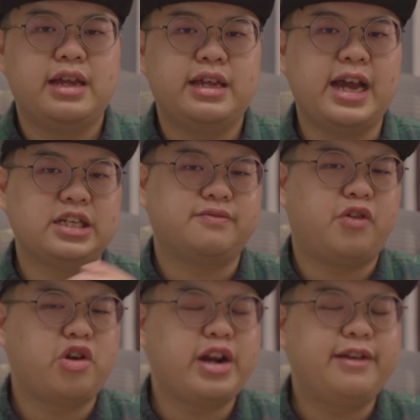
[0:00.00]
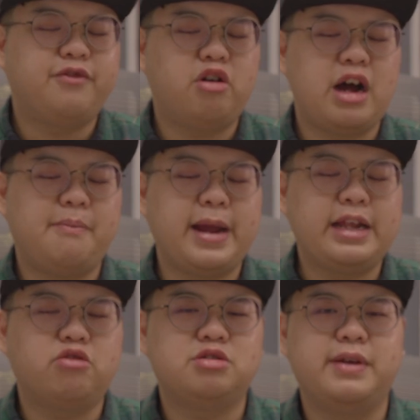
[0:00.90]
Yes, for your info, HP ini
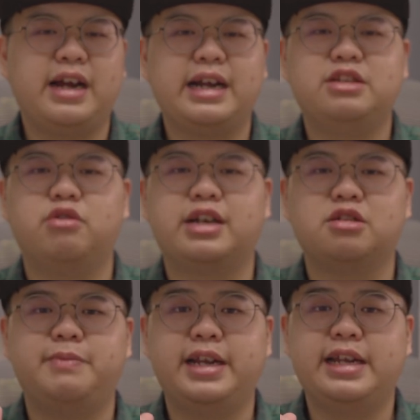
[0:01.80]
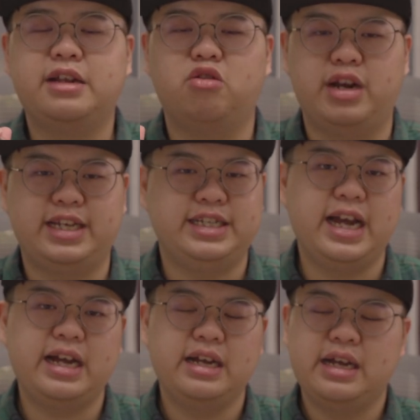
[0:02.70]
tuh sebenarnya nggak dijual resmi di
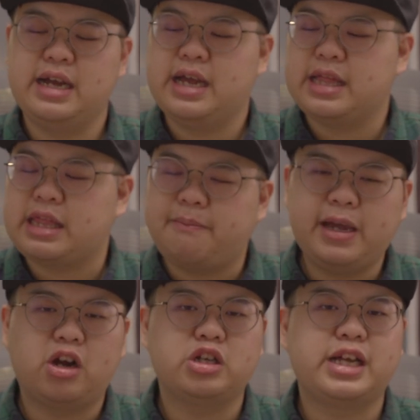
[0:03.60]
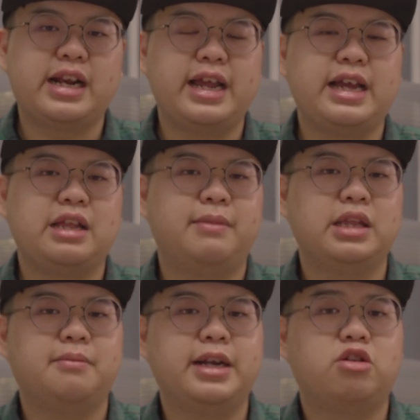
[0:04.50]
Indonesia, tapi kalau seandainya
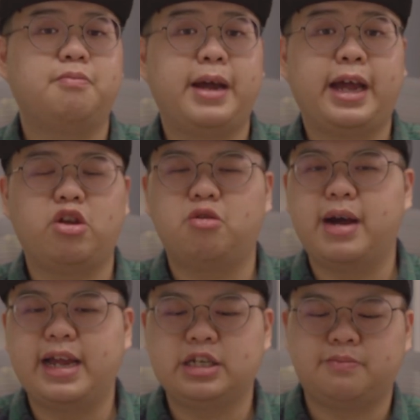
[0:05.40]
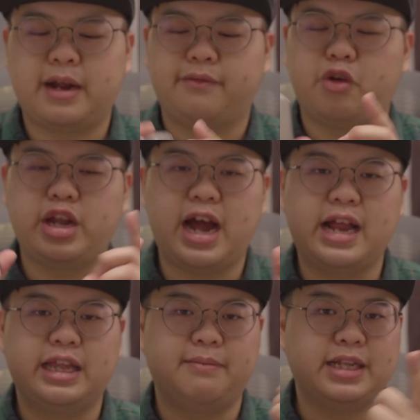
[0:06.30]
teman-teman itu pengen nyobain smartphone yang
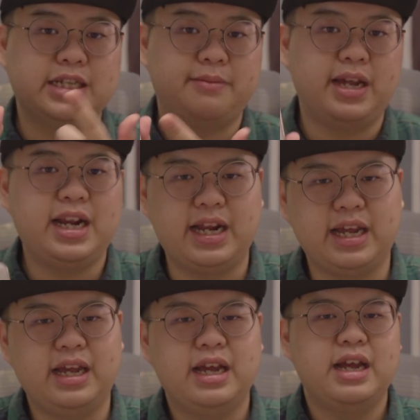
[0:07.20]
anti mainstream ini,